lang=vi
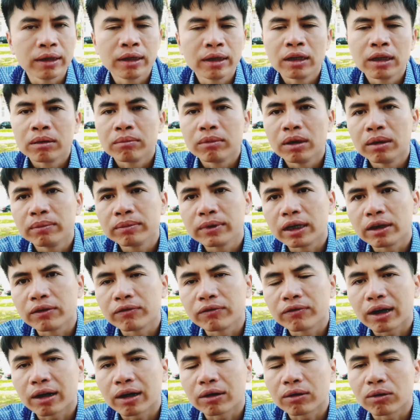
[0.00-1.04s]
bơm tiền
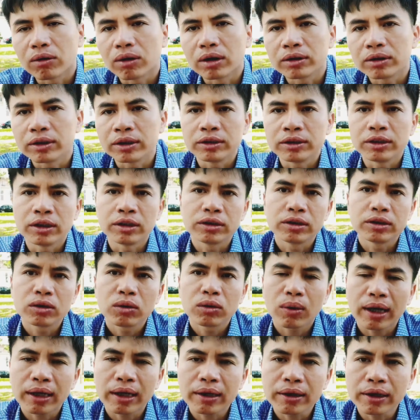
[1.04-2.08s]
vào thị trường chứng
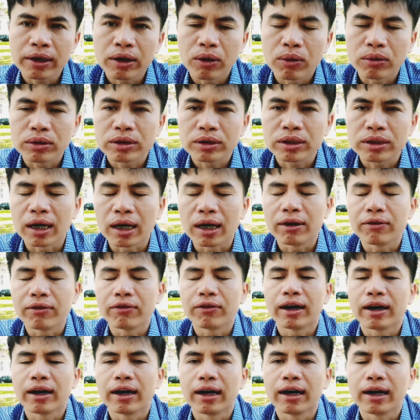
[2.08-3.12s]
khoán để hỗ trợ
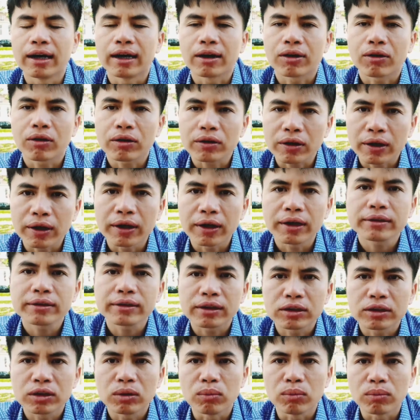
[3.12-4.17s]
và có thể
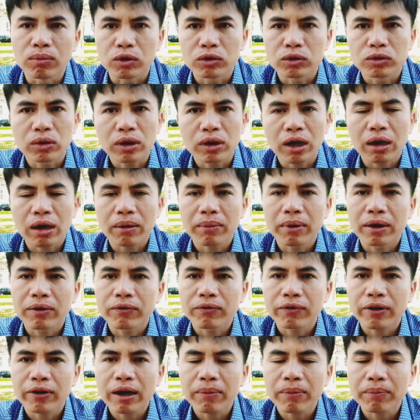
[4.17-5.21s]
sẽ dùng một số các cái biện
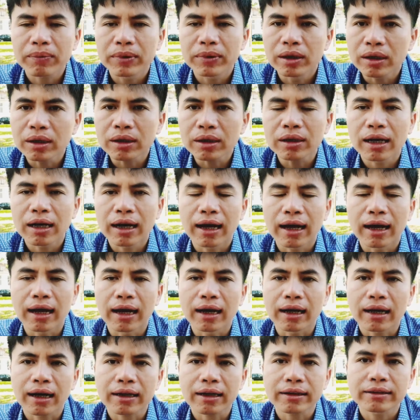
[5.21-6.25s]
pháp nữa
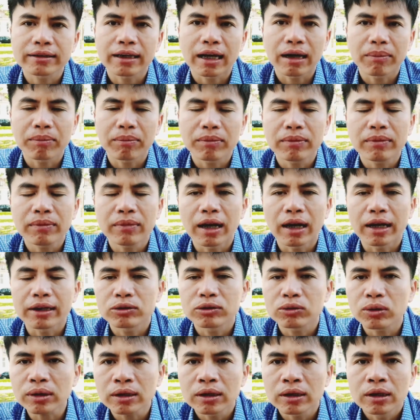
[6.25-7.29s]
là cắt giảm lãi
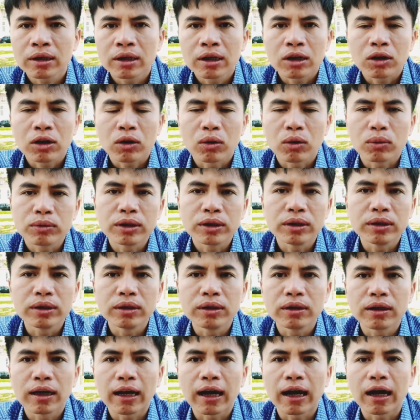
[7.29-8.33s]
suất cũng
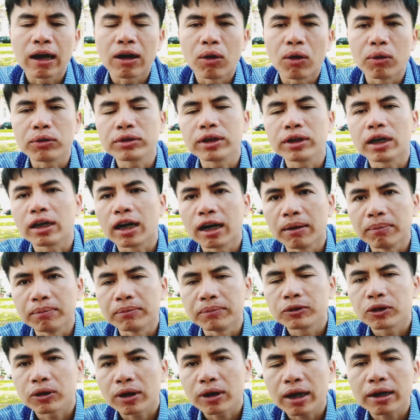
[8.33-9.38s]
như là hỗ trợ ngầm
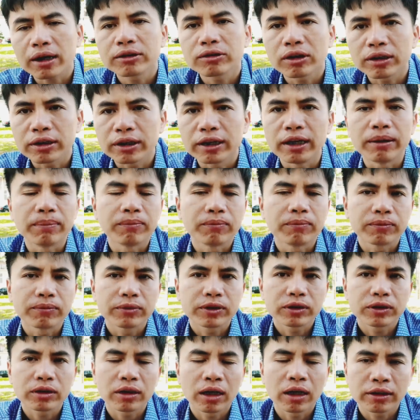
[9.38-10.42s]
cho các cái doanh nghiệp
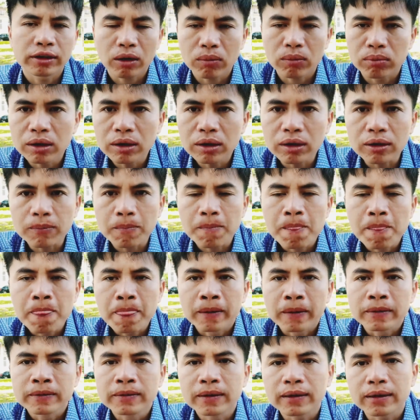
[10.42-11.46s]
à, trong nước
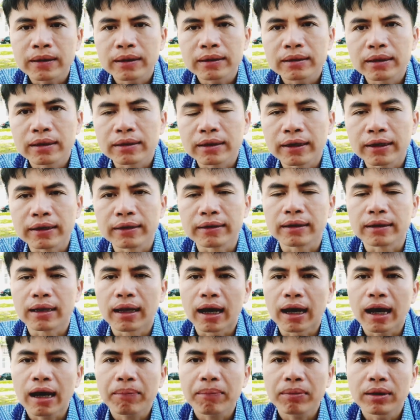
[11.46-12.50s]
trước cái tình hình
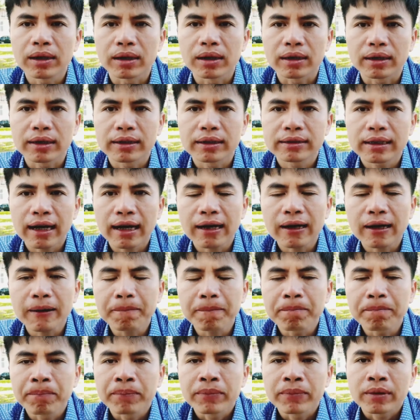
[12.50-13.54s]
là áp lực cái giá
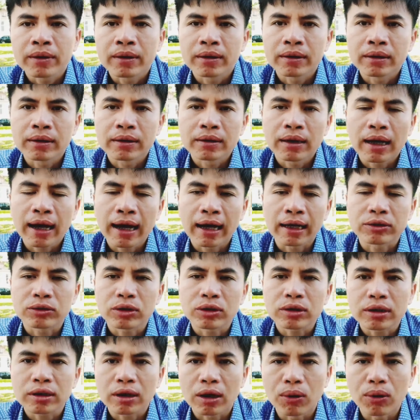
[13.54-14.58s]
à, hàng
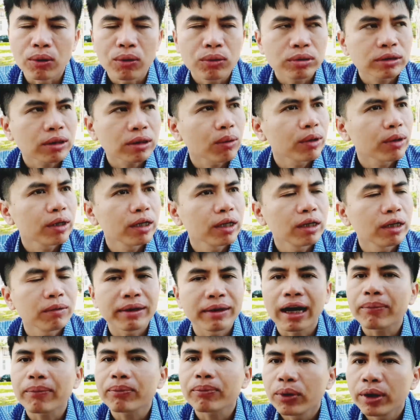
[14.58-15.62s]
xuất khẩu sau khi bị
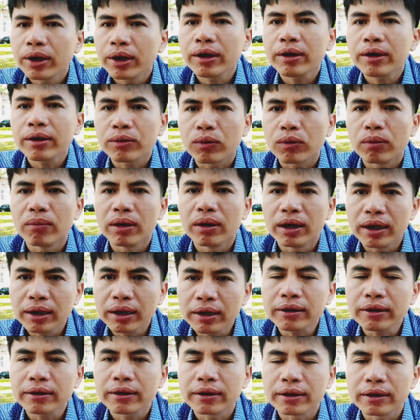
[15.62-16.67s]
áp thuế của
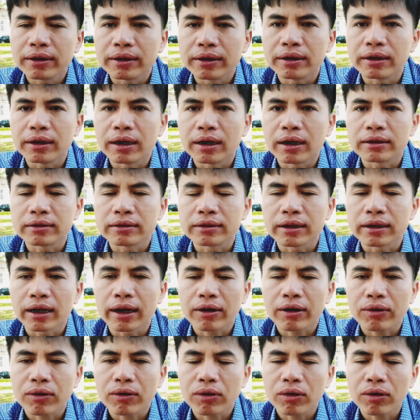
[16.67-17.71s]
Mỹ thì à,
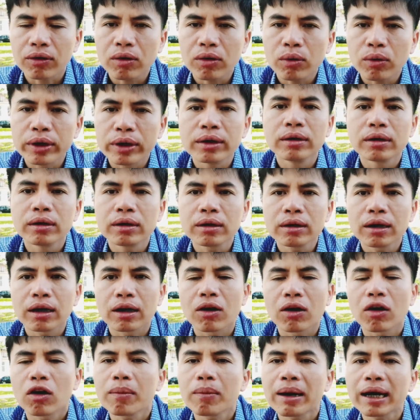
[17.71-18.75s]
sẽ có khuynh hướng là
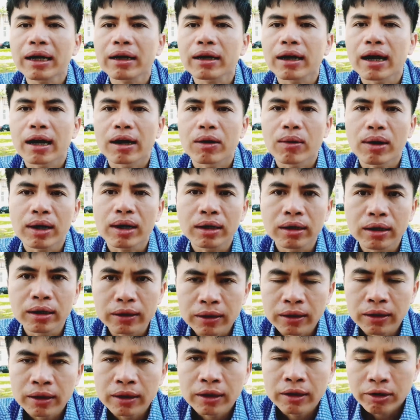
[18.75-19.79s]
khó bán được hàng hóa hơn
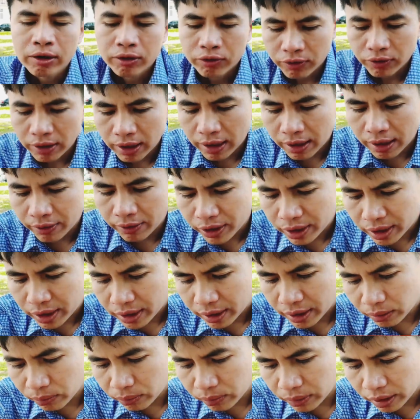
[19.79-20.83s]
và phát đi
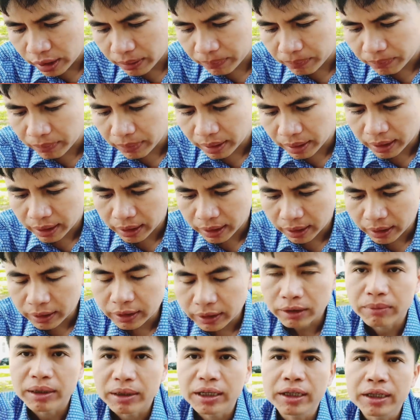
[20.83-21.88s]
cái thông điệp mà
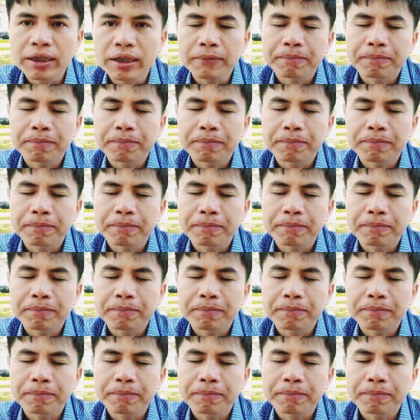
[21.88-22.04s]
người Mỹ